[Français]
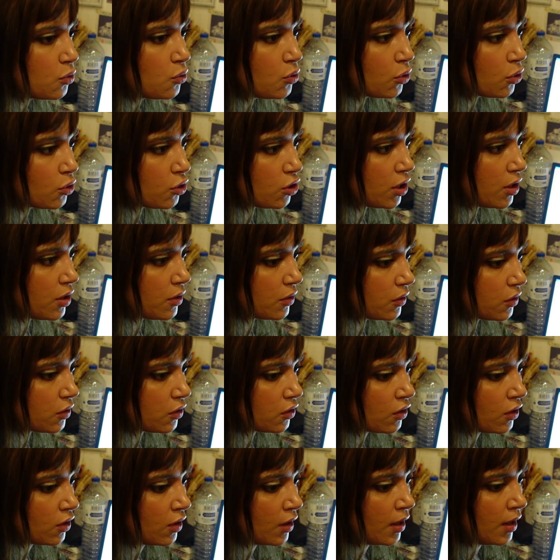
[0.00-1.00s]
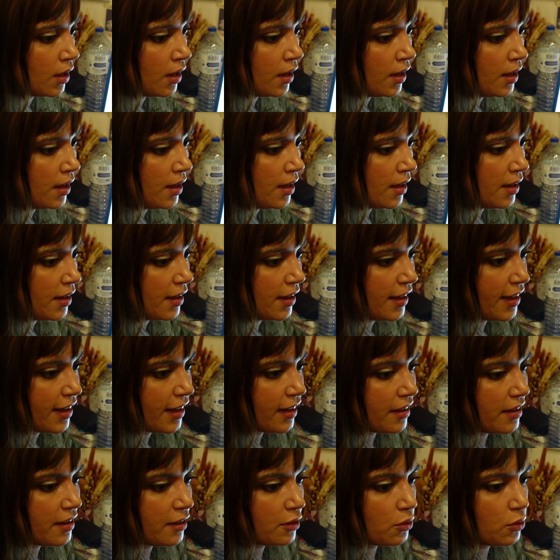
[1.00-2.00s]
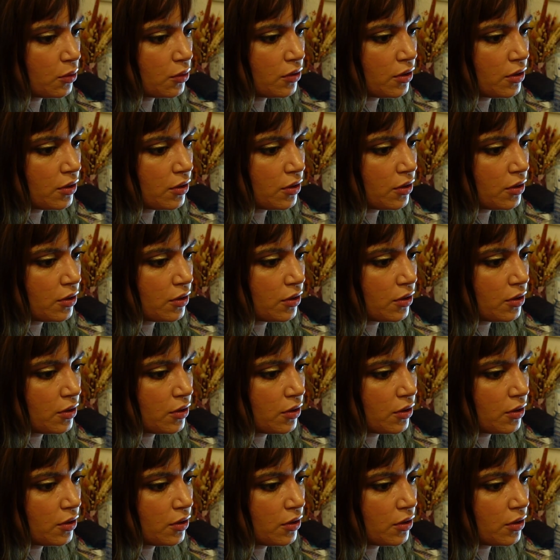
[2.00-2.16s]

d'urgence, et rien que